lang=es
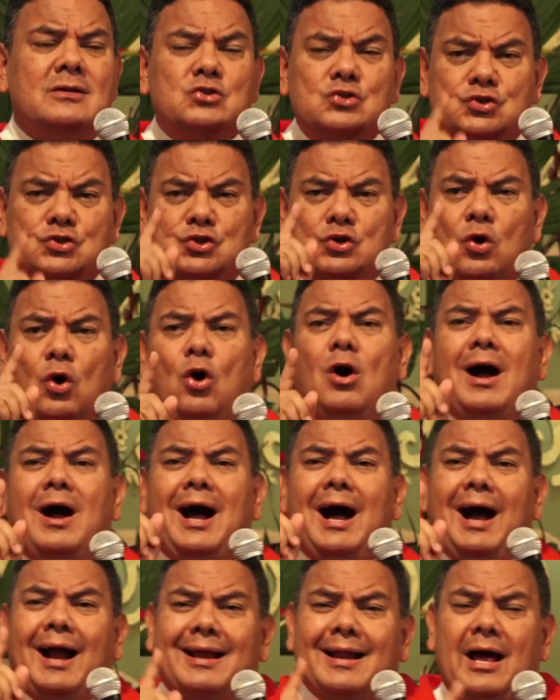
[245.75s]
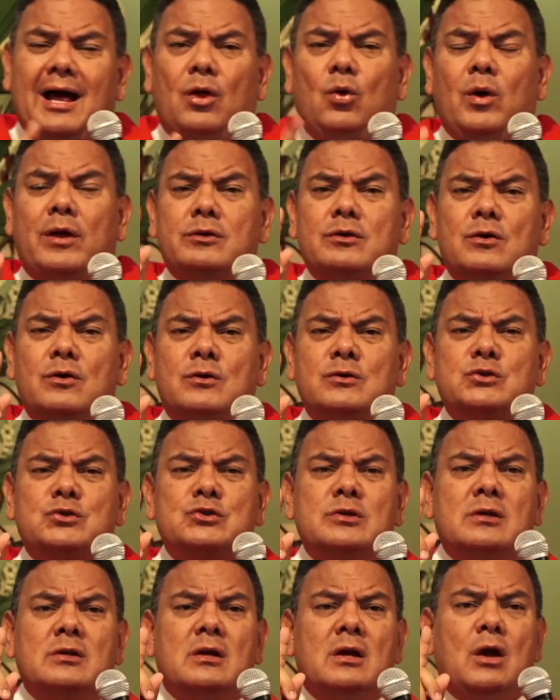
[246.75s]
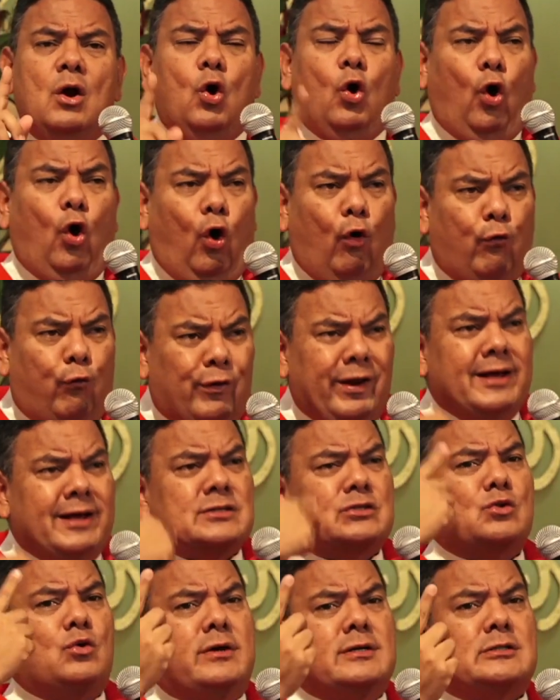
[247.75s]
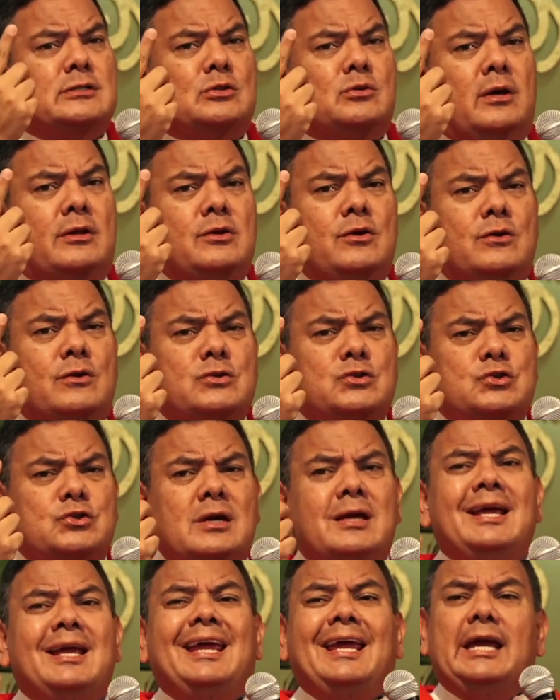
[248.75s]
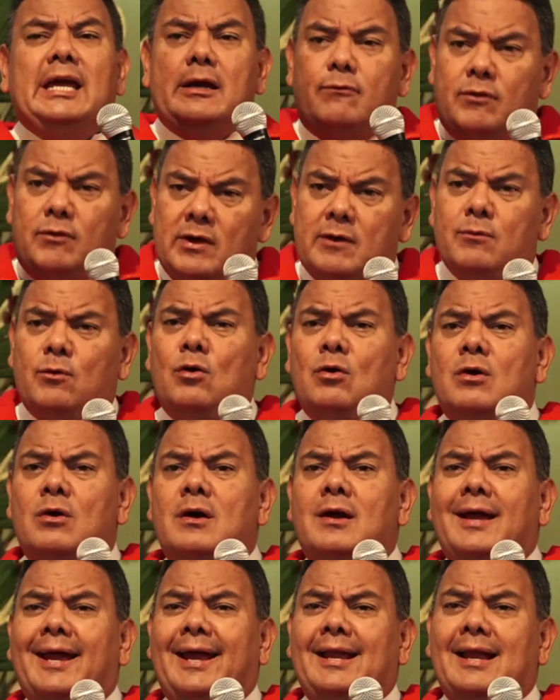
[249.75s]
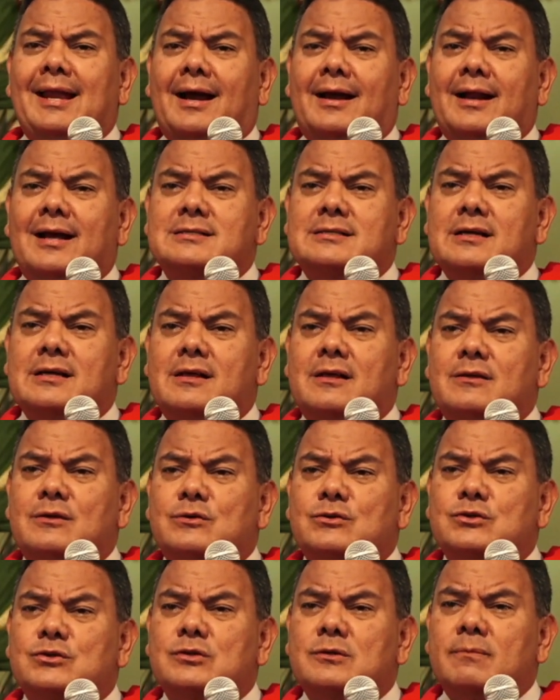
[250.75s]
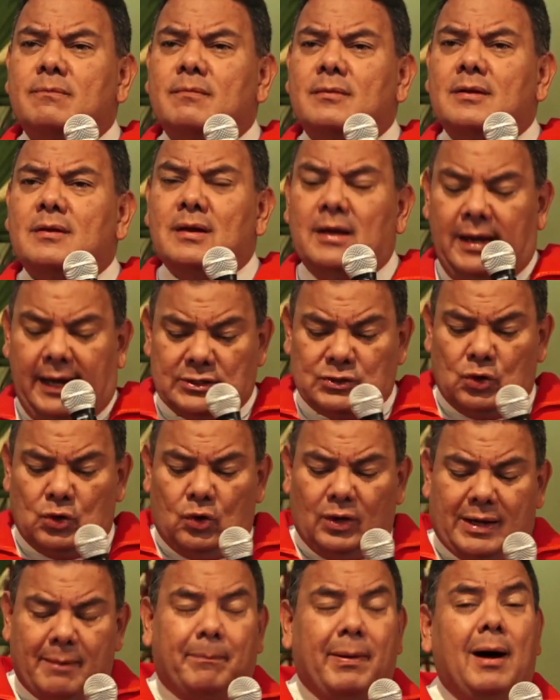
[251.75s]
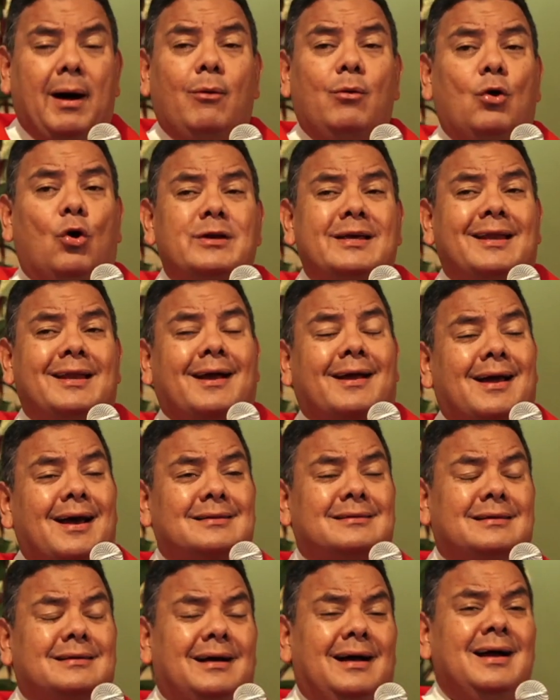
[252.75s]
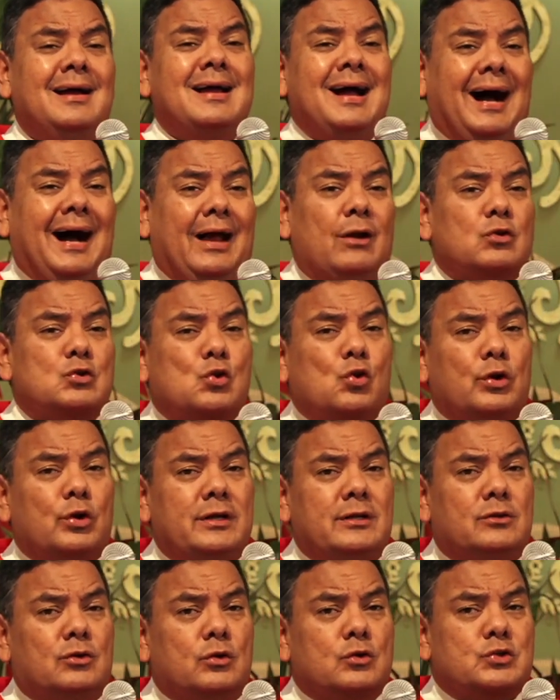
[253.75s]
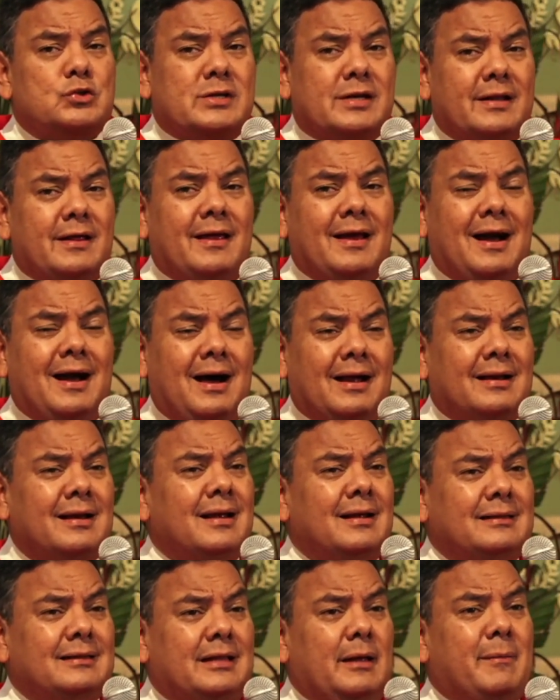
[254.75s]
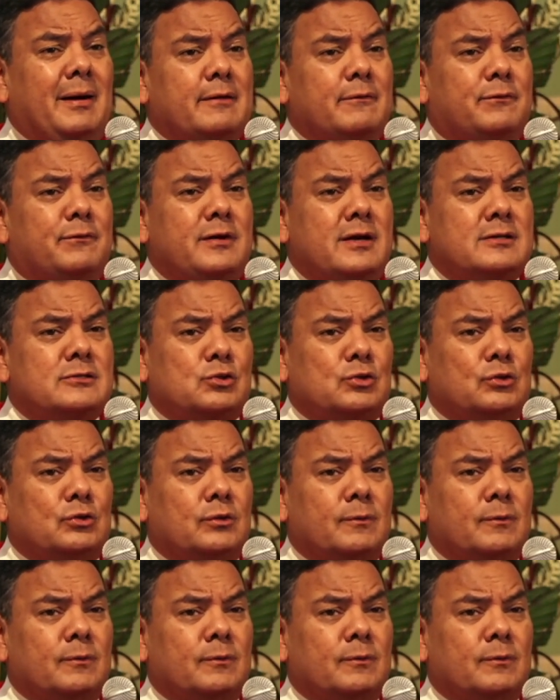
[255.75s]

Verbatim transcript: Yo agrado a Dios, ofrezco esto a Dios y vivo en la gracia de Dios. Eso es lo que Pablo hoy en la carta a los Corintios nos quiere dejar de manifiesto.